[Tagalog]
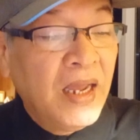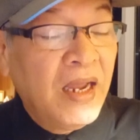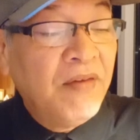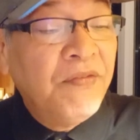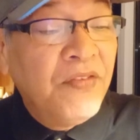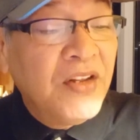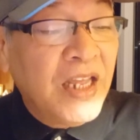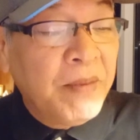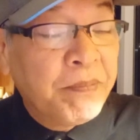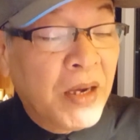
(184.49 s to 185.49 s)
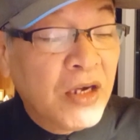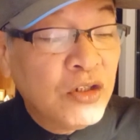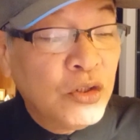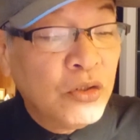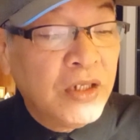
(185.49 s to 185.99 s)
everyday
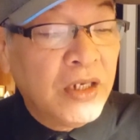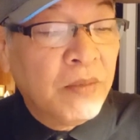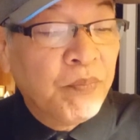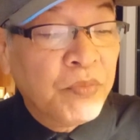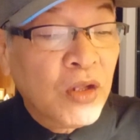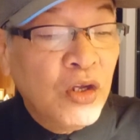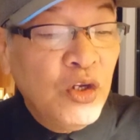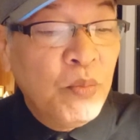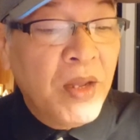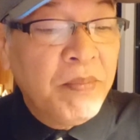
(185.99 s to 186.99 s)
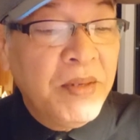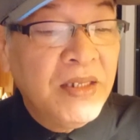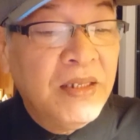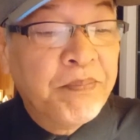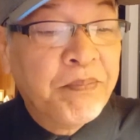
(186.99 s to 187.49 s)
functioning, you may
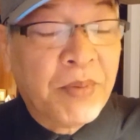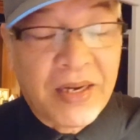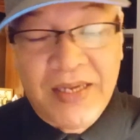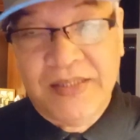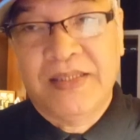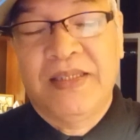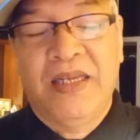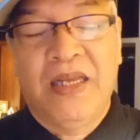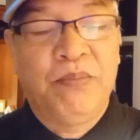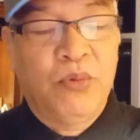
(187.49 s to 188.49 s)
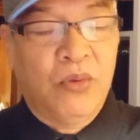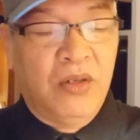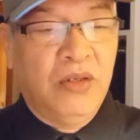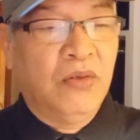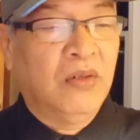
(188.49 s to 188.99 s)
be depressed. Yan po
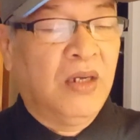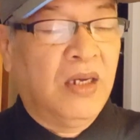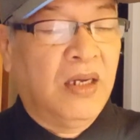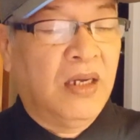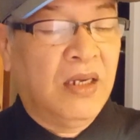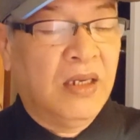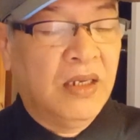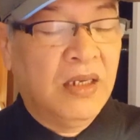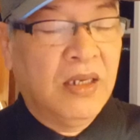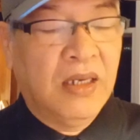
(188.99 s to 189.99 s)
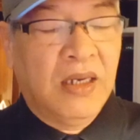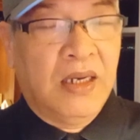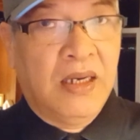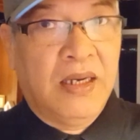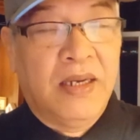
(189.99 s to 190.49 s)
yung uh,
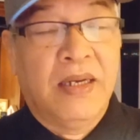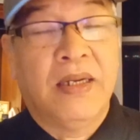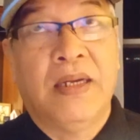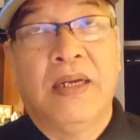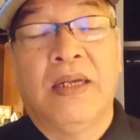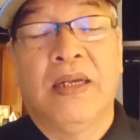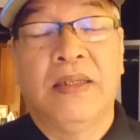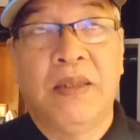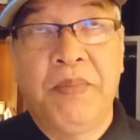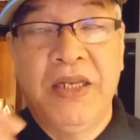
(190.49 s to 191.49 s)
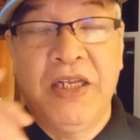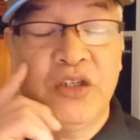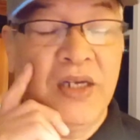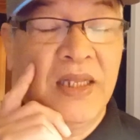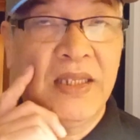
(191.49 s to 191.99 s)
uh,
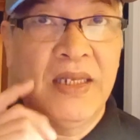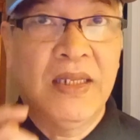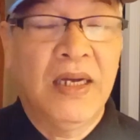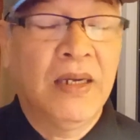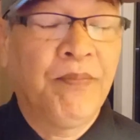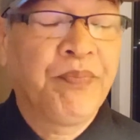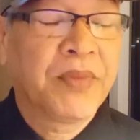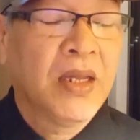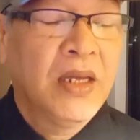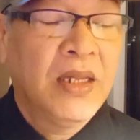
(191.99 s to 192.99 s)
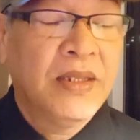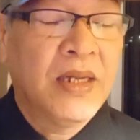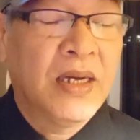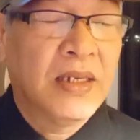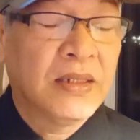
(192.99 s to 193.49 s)
definition natin ng
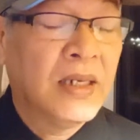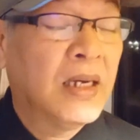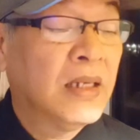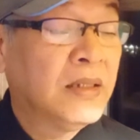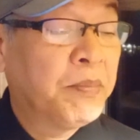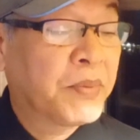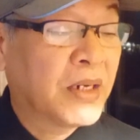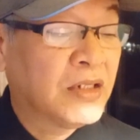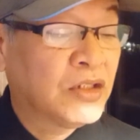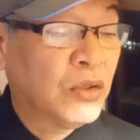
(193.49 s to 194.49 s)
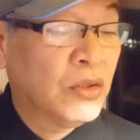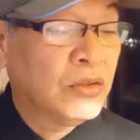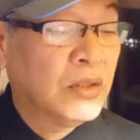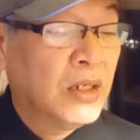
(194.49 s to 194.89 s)
ng uh, depression